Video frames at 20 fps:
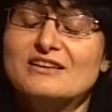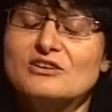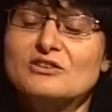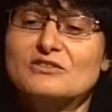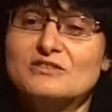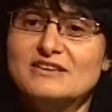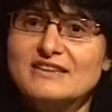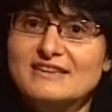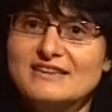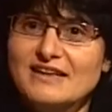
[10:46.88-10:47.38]

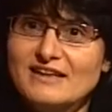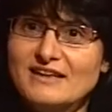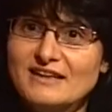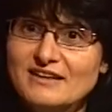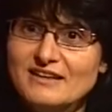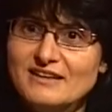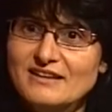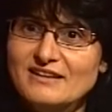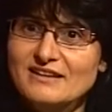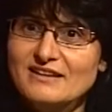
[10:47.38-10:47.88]

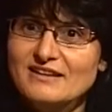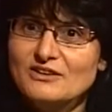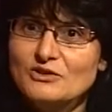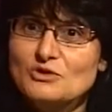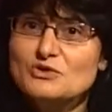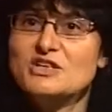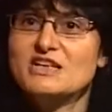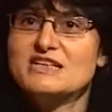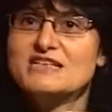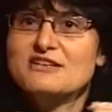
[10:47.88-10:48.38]
esta,
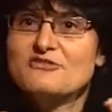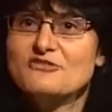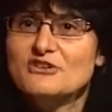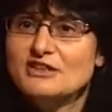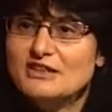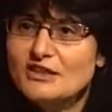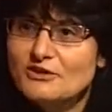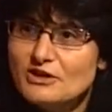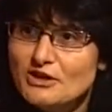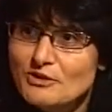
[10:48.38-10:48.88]
cosa que se
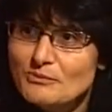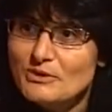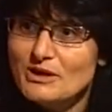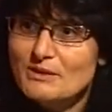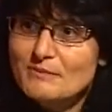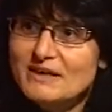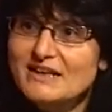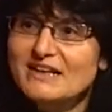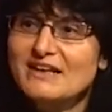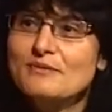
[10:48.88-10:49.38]
defiende ahora como la
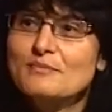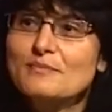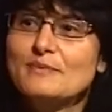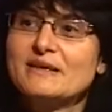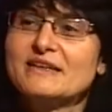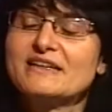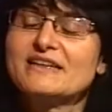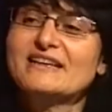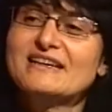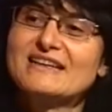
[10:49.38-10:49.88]
marca
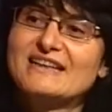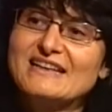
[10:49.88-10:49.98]
España,